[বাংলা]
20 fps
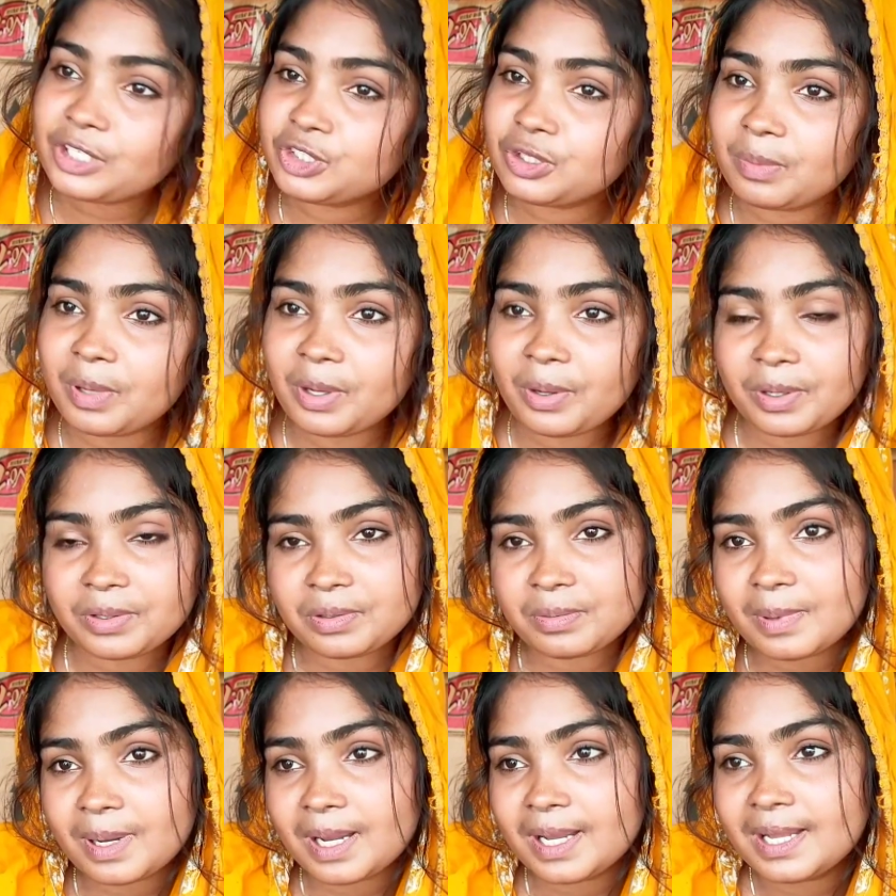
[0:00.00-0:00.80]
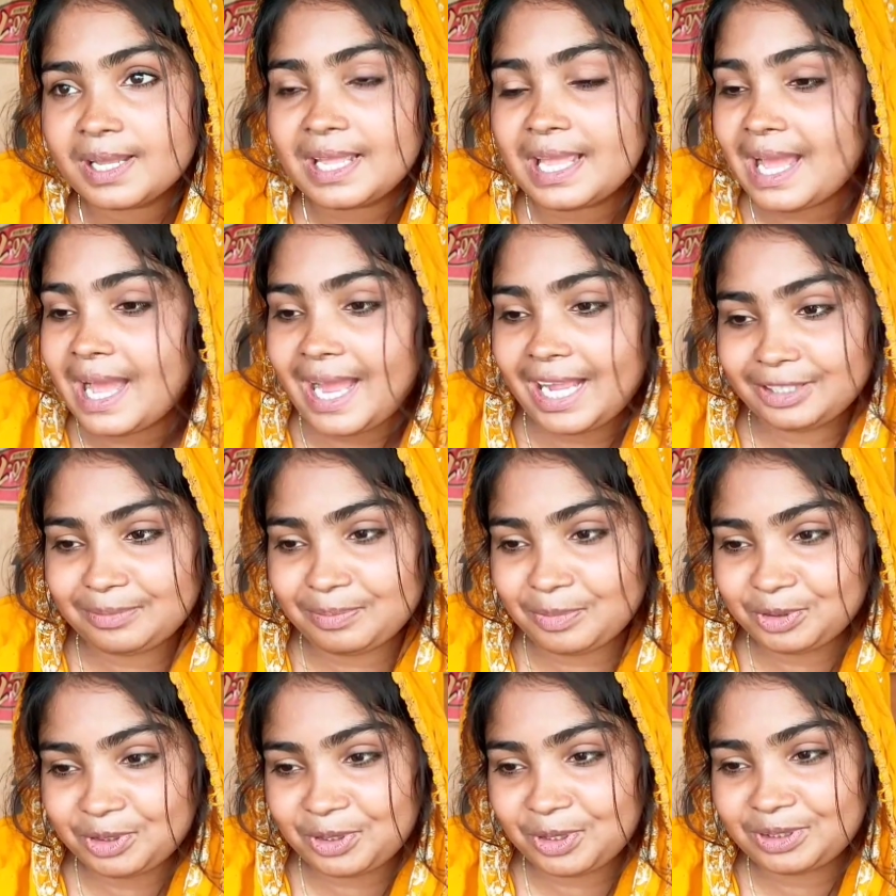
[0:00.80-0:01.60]
কারণে মানে এক সময় হয়তো বা
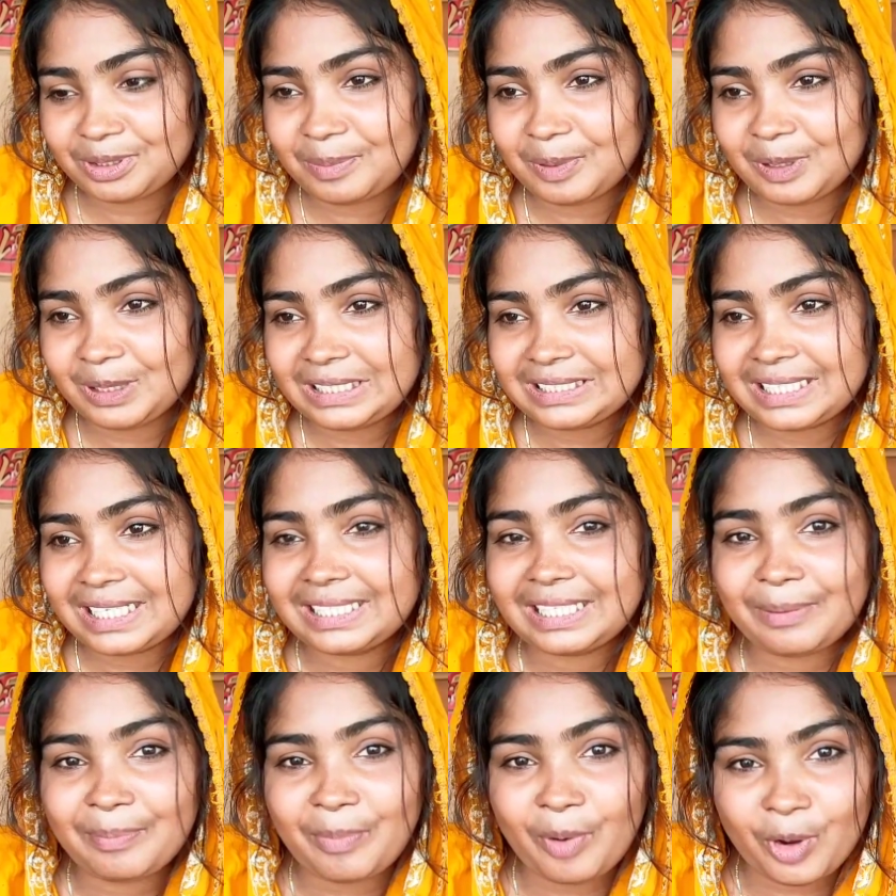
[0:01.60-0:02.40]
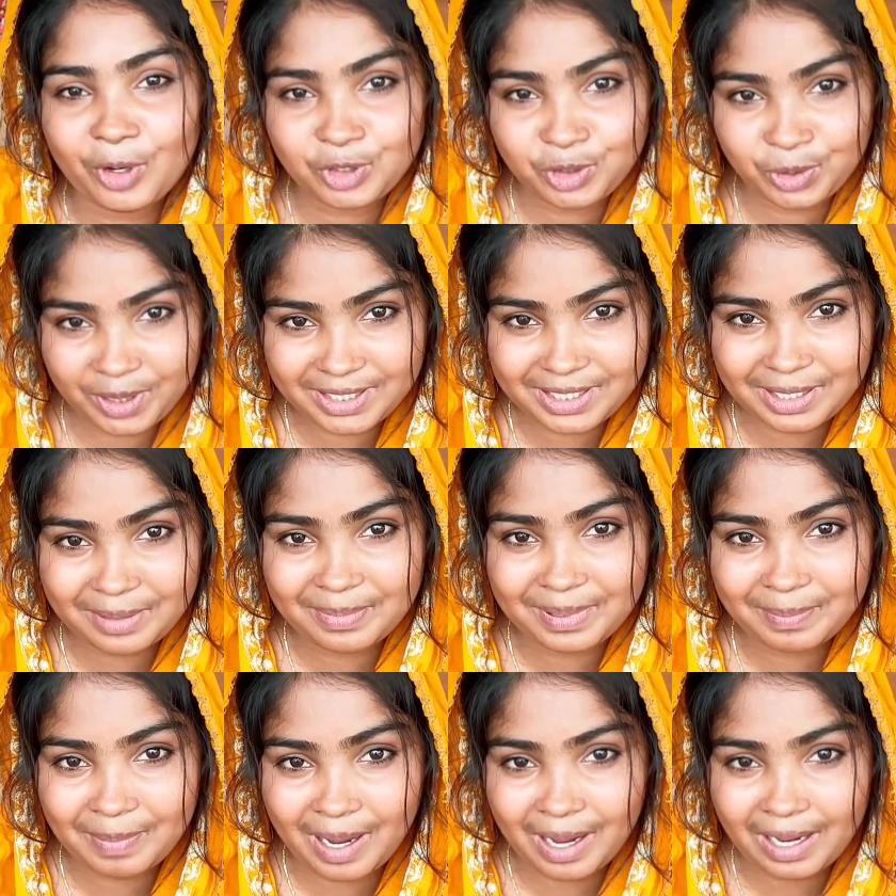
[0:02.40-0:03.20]
হায়াত মতের কথা বলা যায় না বয়স হয়ে
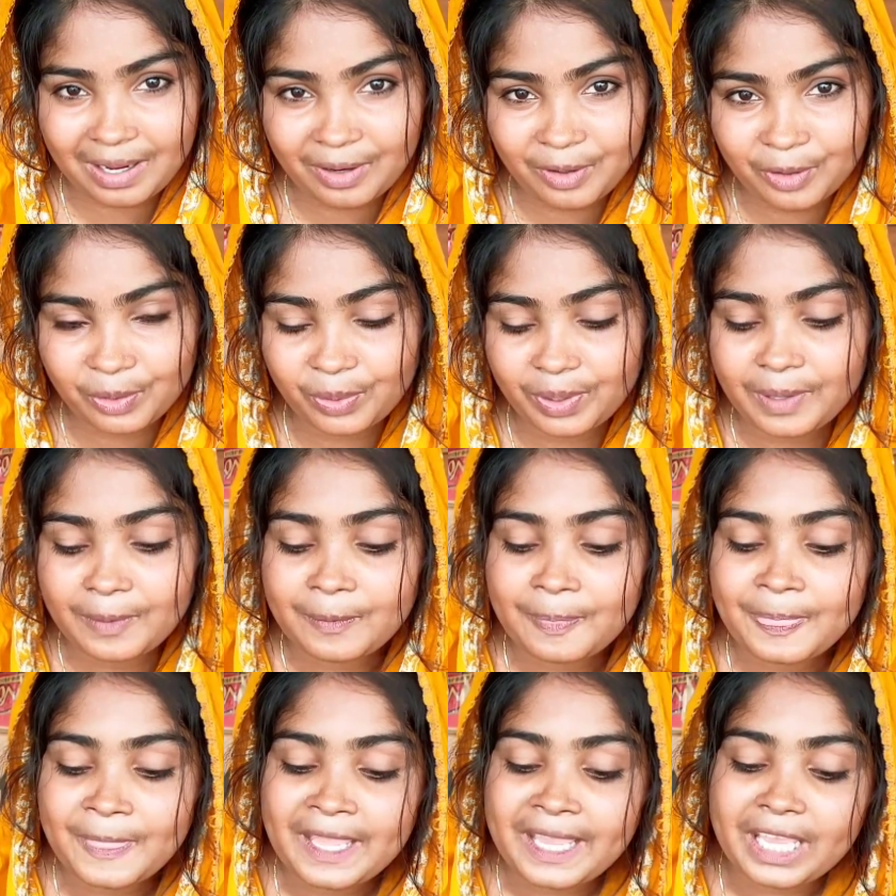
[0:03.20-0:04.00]
যাবে বা অন্যই